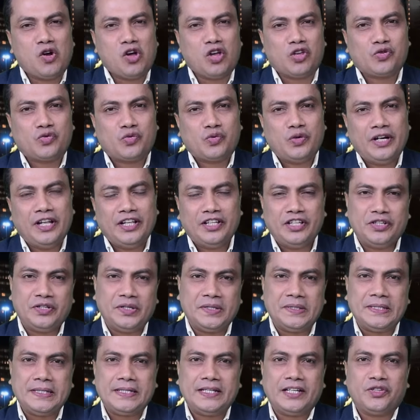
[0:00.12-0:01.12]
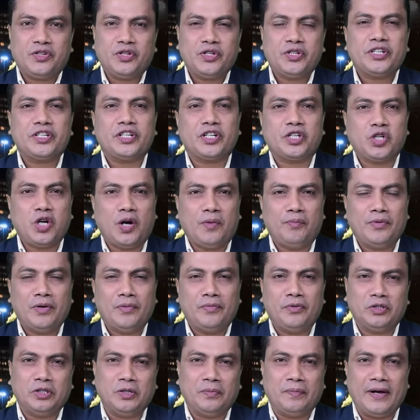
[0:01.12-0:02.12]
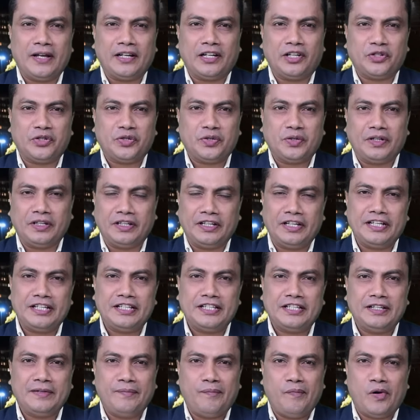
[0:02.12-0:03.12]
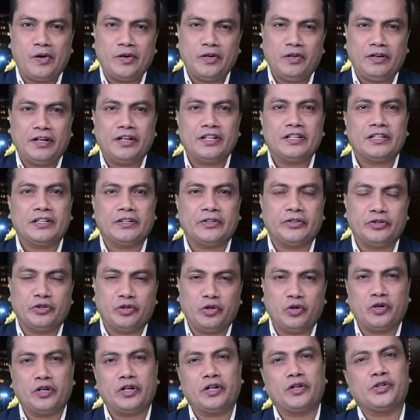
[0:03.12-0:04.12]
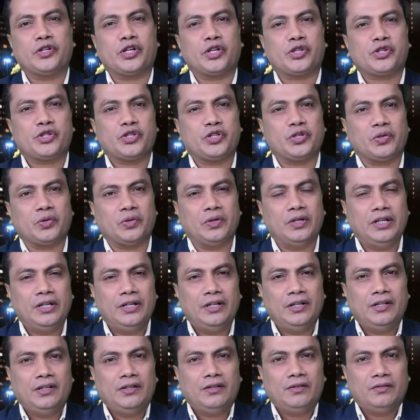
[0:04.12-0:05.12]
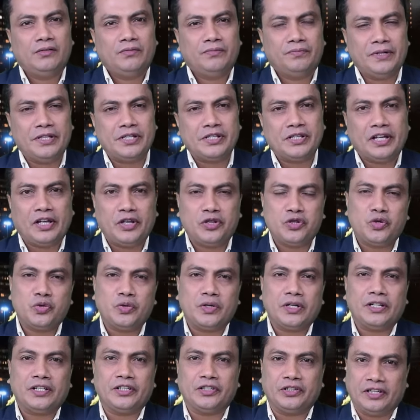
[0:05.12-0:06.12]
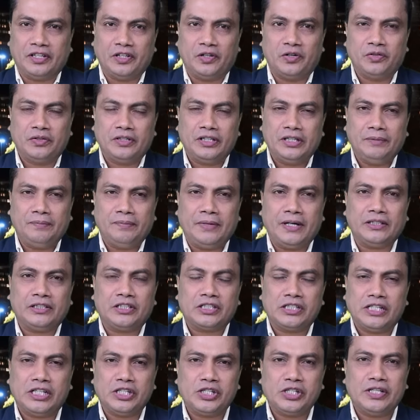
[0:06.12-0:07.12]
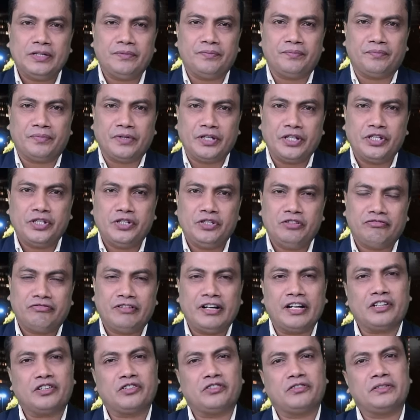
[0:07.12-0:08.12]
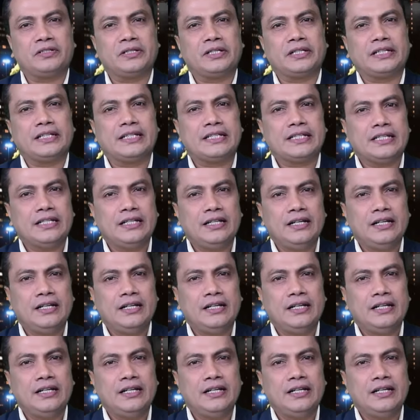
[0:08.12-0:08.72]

অস্ট্রেলিয়া যে জিততে যাচ্ছে সেটা সম্ভবত বাংলাদেশের ইনিংসের পরে অনেকটা ধরে নেওয়া যাচ্ছিল পিস কিছুটা ধীরগতির বাতাস আছে বৃষ্টির ফ্যাক্টর হয়ে দাঁড়িয়েছে